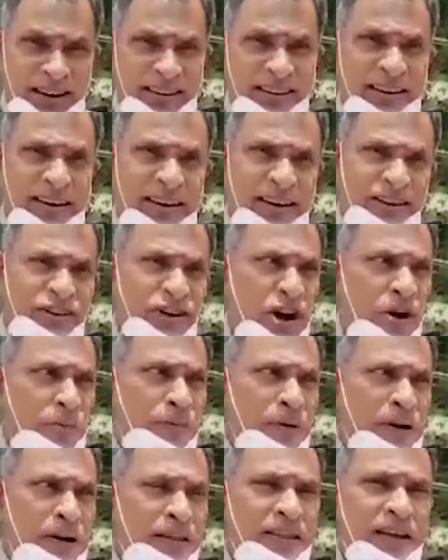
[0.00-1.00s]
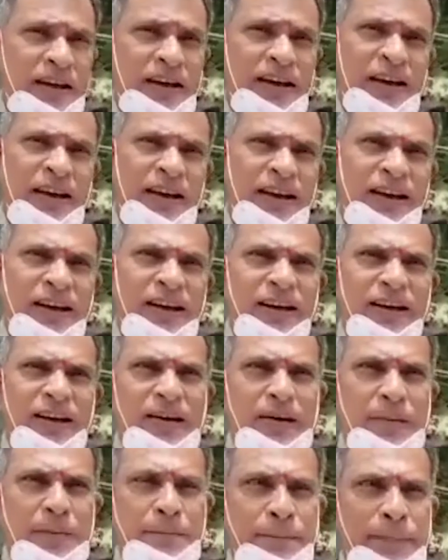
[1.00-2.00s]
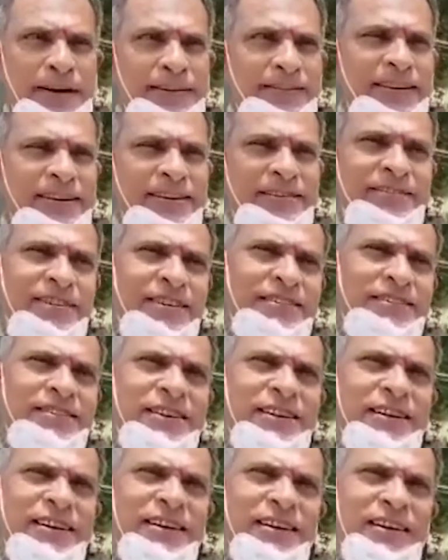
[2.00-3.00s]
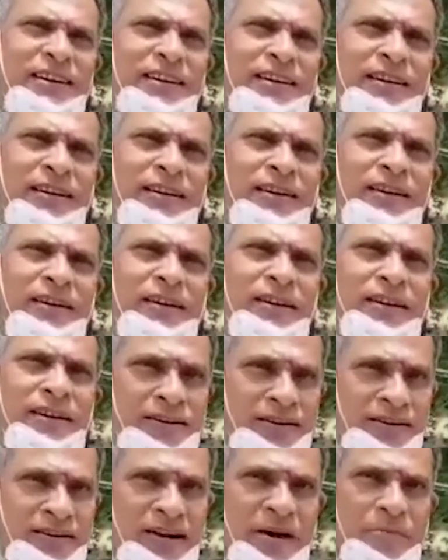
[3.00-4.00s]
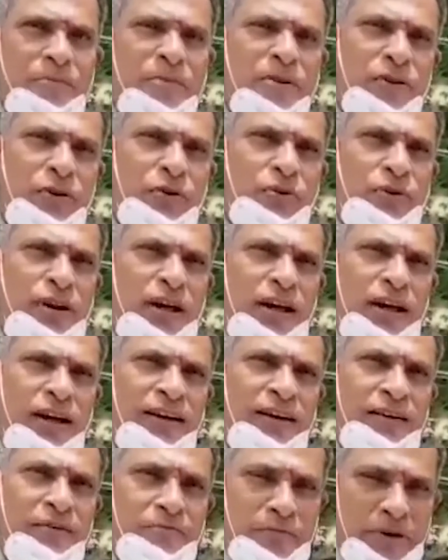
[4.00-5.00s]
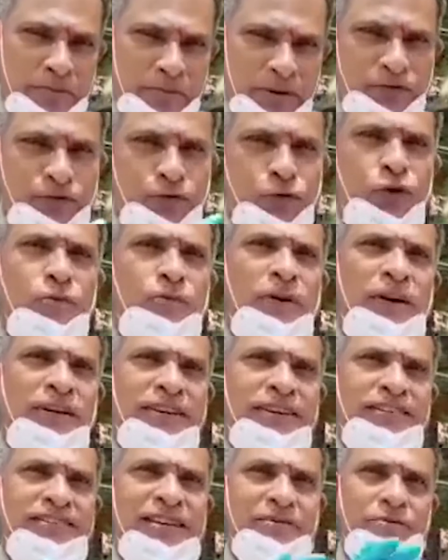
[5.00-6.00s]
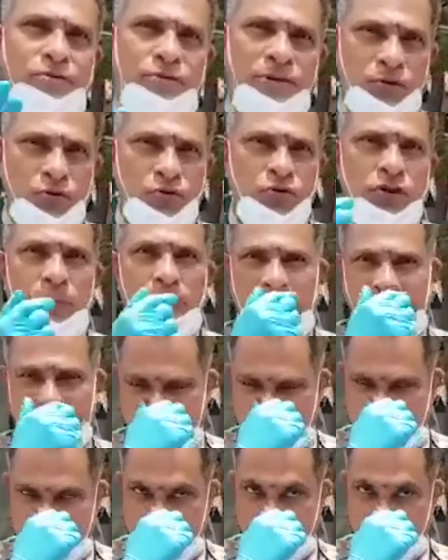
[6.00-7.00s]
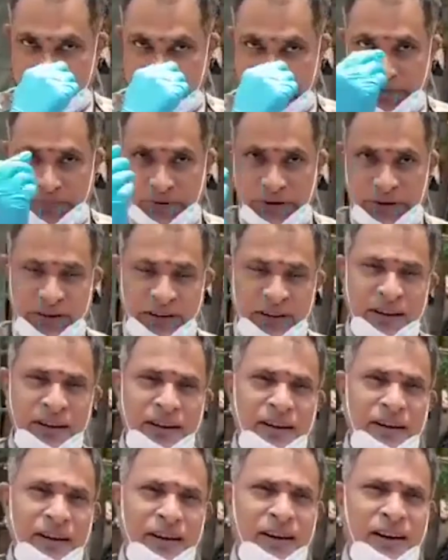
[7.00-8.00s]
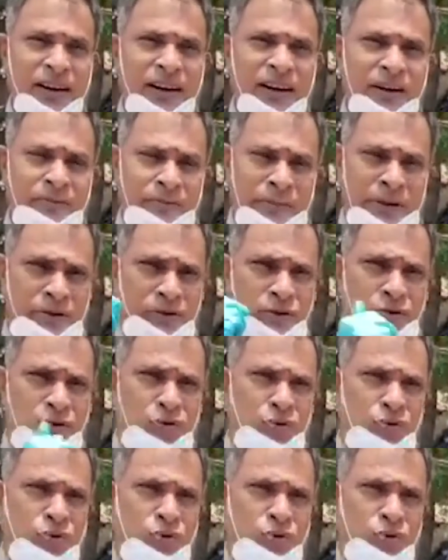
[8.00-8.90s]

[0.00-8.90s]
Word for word: ఏదైనా షాప్కి వెళ్తే పర్చేస్ చేసి డబ్బు ఇవ్వకుండా మేము మీకు ఫోన్పే చేస్తాము మీకు గూగుల్ పే చేస్తామని చెప్పి మీరు